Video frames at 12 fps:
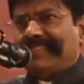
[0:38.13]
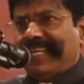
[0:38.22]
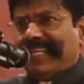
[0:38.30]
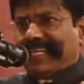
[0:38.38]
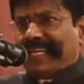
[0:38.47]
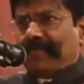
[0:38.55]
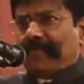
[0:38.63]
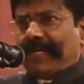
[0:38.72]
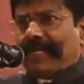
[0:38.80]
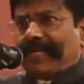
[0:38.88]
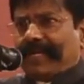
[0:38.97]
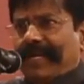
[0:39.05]

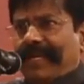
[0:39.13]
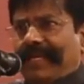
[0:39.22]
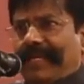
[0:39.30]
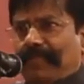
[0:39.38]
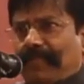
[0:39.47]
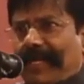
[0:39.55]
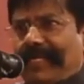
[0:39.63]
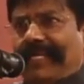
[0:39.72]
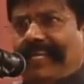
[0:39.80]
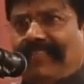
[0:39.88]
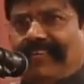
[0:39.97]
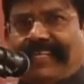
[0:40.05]
சீக்கிரமாக காலையில்
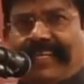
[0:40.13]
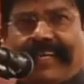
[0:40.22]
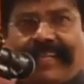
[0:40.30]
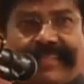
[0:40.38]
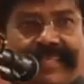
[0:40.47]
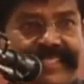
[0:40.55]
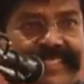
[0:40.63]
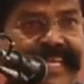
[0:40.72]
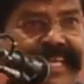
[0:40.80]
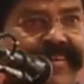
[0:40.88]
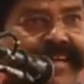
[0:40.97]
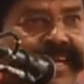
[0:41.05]
படுக்கையை விட்டு எழுந்து
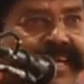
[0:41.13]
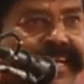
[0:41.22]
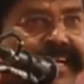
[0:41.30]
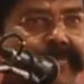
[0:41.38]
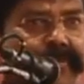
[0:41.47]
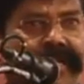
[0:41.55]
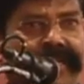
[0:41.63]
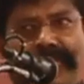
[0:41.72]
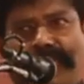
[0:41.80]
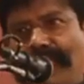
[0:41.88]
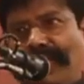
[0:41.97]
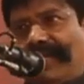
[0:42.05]
சேவல்களை எழுப்ப
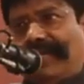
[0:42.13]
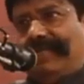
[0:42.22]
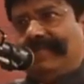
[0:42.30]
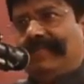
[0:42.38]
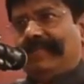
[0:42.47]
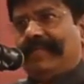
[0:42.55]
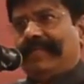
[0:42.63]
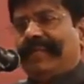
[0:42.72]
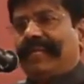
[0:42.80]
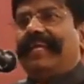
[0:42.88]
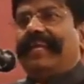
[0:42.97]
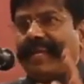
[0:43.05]
கற்றுக்கொள்ளுங்கள்
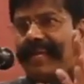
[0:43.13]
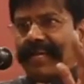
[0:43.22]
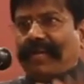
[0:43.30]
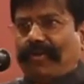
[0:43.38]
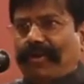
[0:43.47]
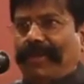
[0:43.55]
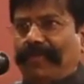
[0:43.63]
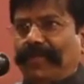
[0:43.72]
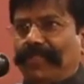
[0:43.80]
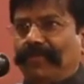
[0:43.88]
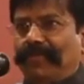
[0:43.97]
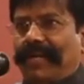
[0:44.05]
நான் எல்லா கல்லூரியிலையும்
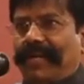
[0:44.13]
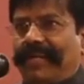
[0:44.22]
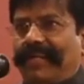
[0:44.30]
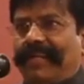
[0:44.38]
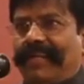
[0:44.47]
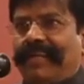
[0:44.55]
பதிவு பண்ணுறேன்